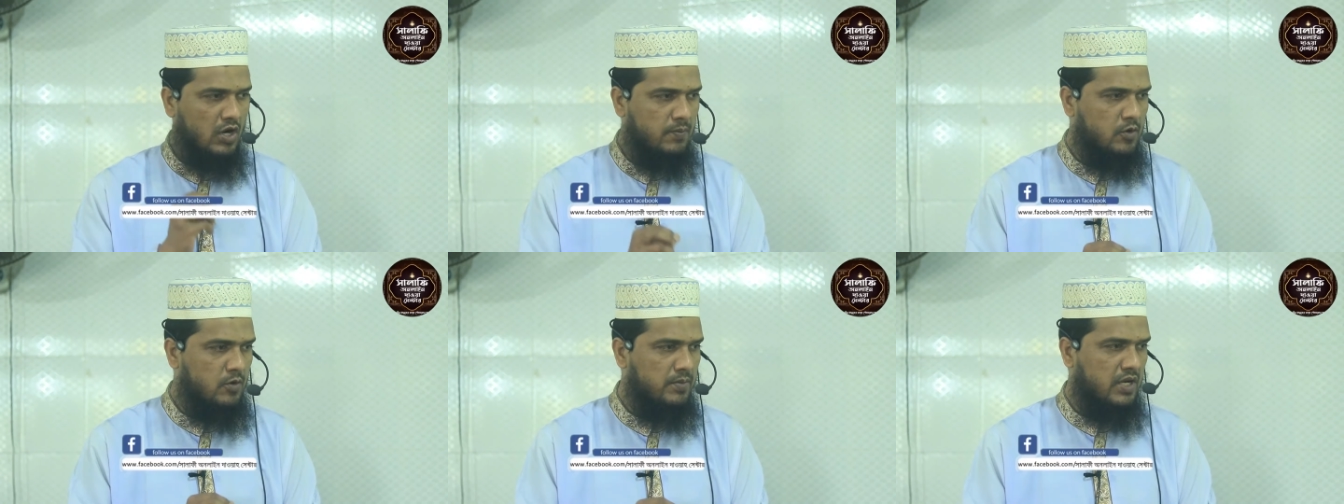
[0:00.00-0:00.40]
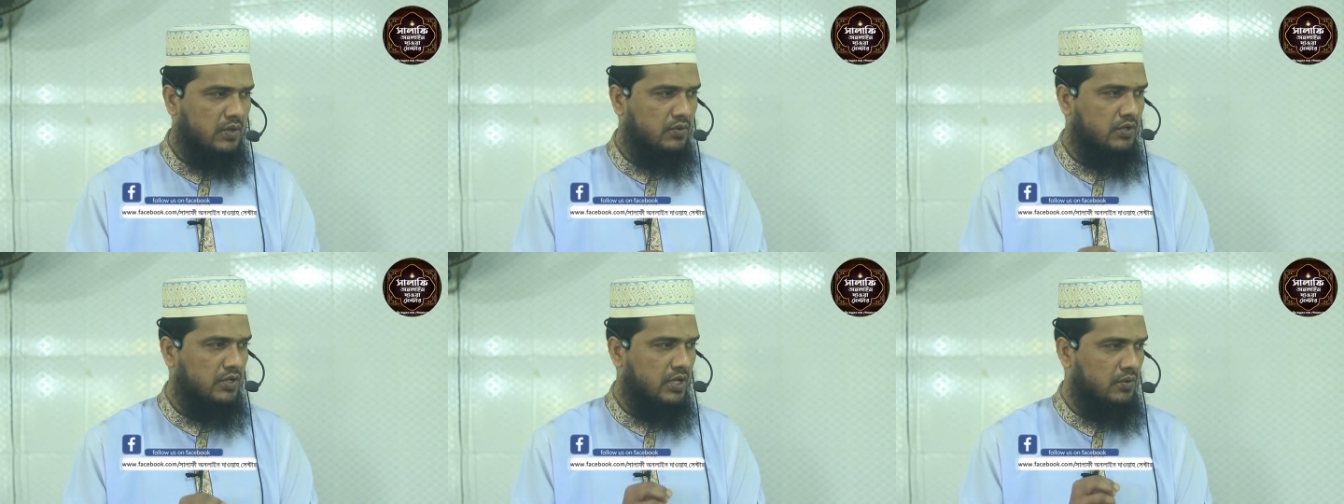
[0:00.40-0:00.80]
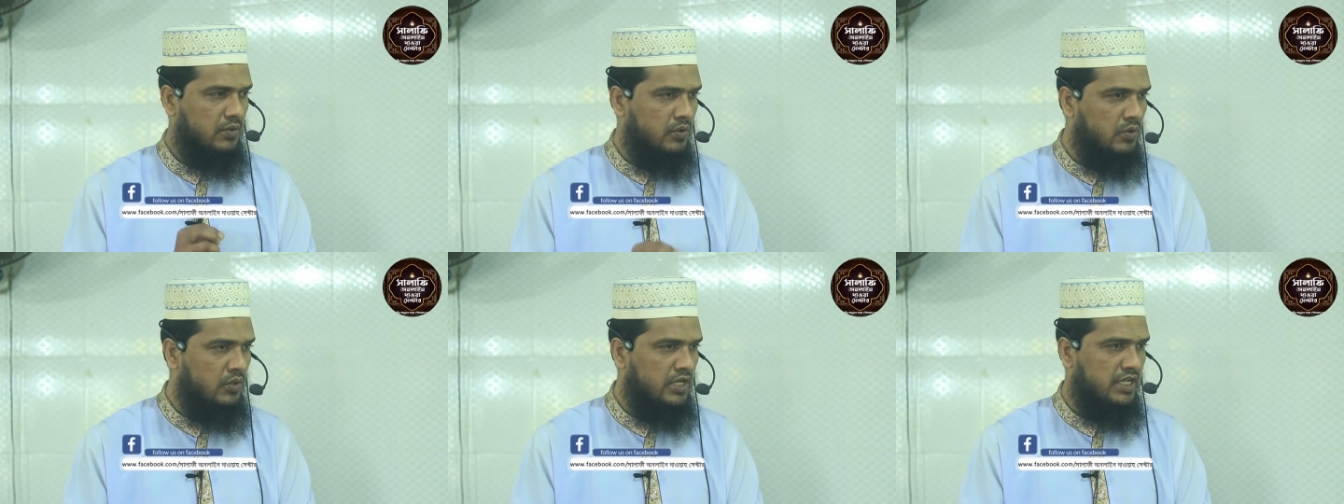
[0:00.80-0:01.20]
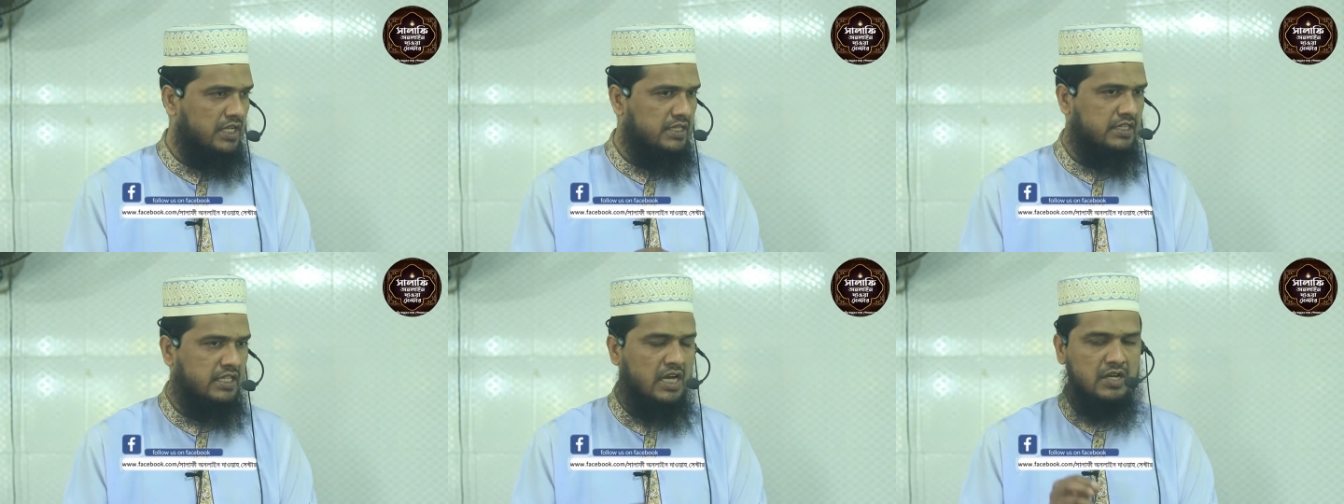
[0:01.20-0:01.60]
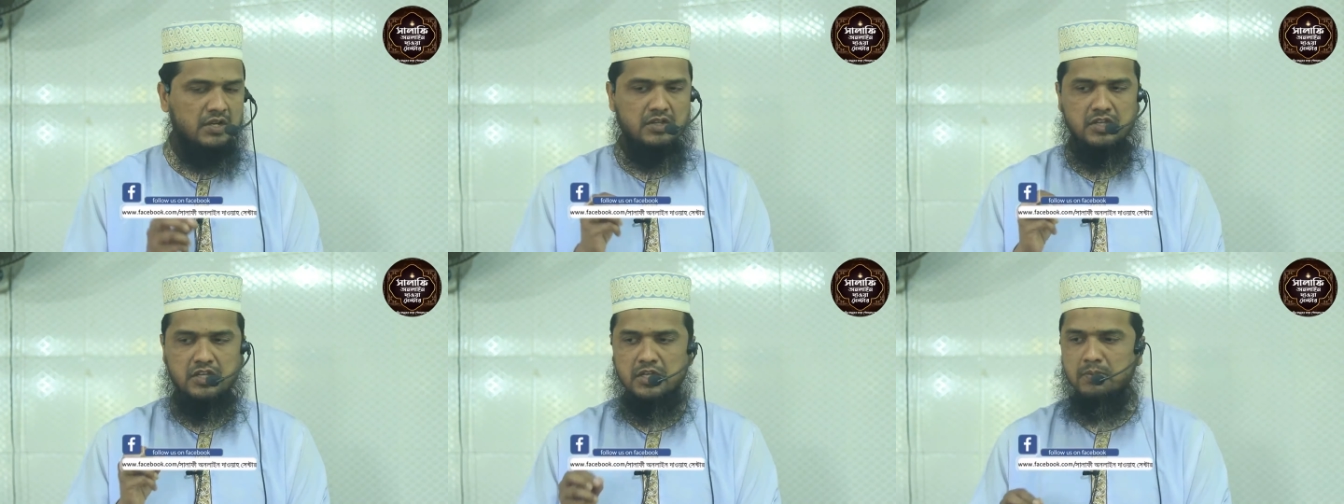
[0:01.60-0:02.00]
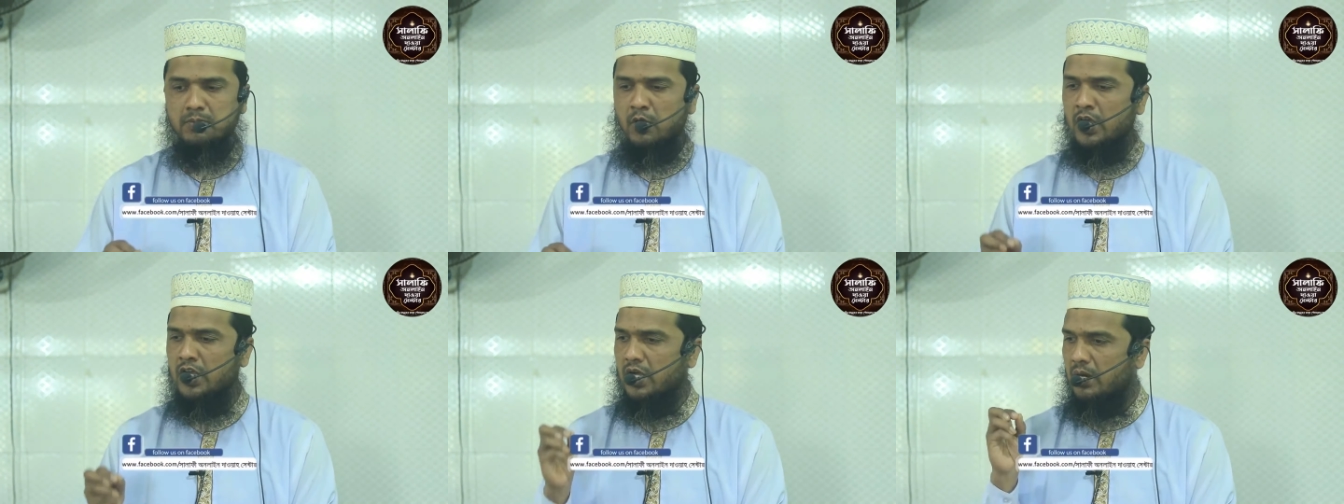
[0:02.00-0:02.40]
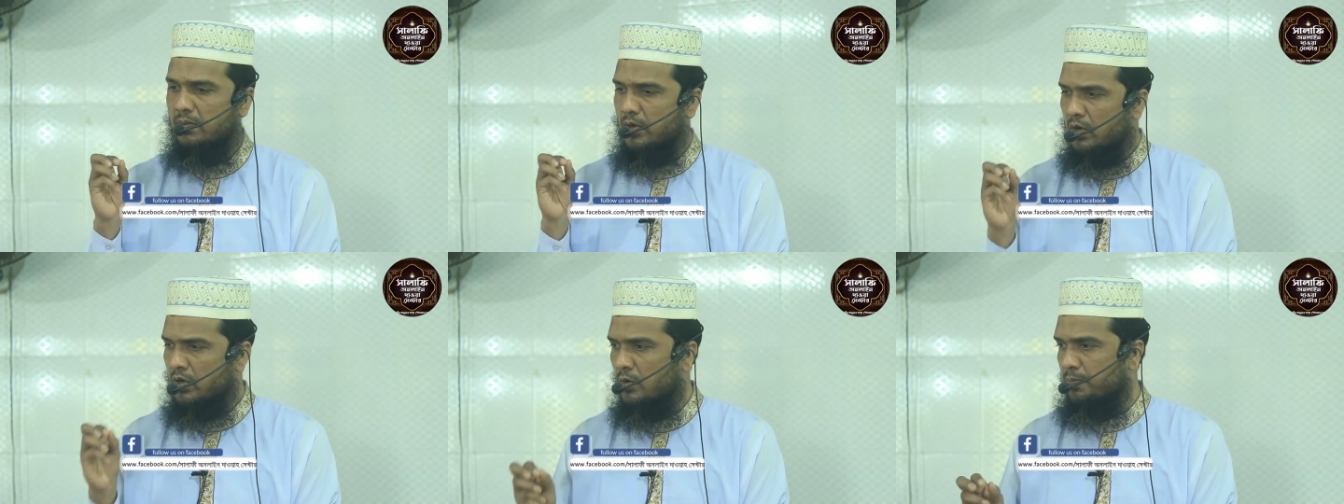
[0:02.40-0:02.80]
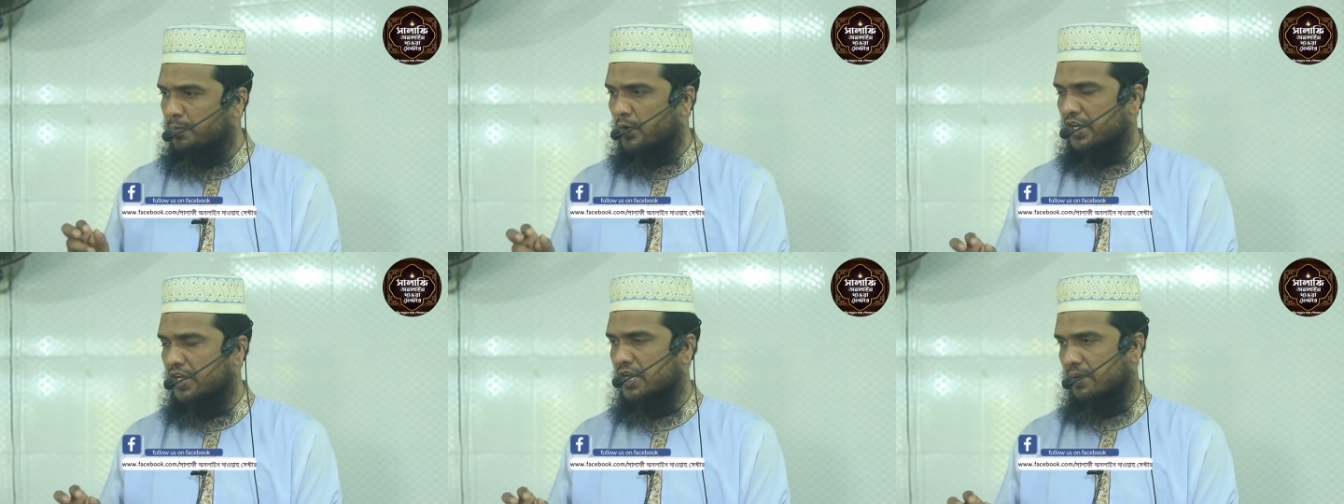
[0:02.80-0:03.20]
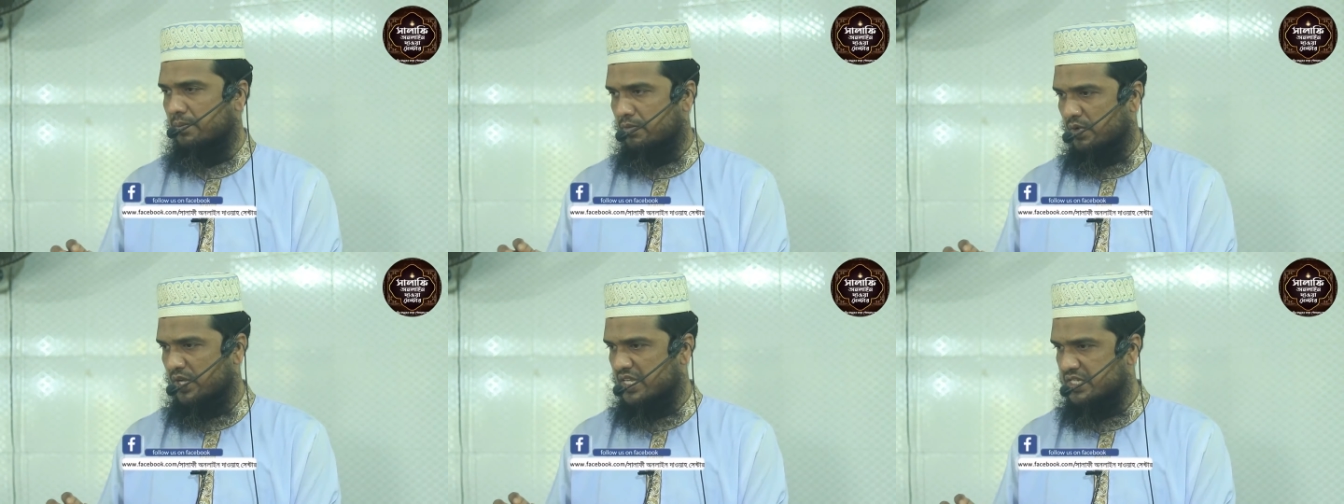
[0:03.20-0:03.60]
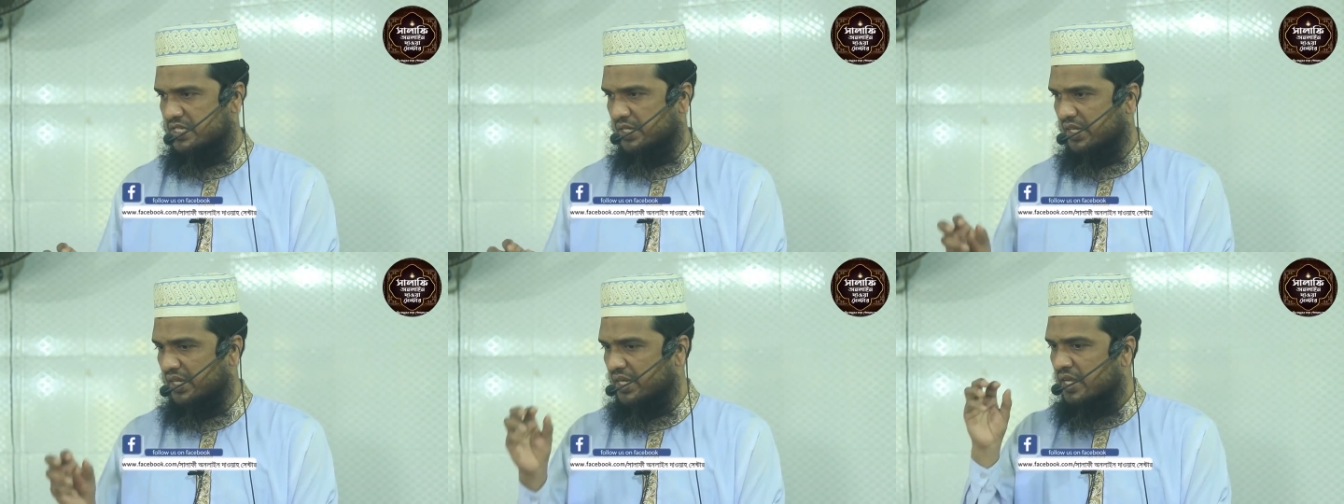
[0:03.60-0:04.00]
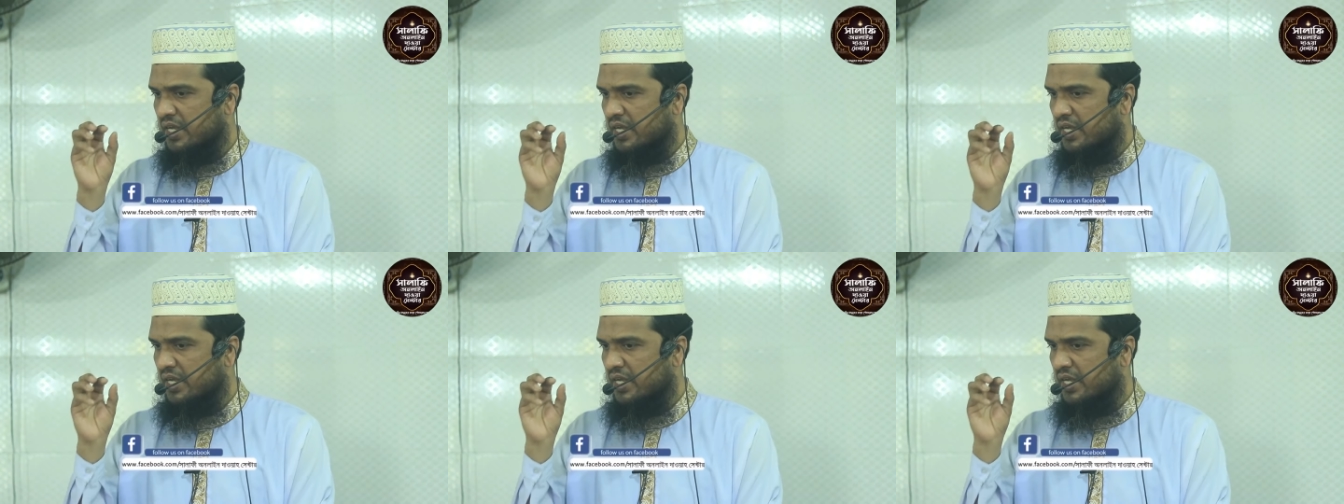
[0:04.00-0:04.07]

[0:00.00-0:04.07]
অবমাননা হলে তার কি ভয়াবহ পরিণাম রয়েছে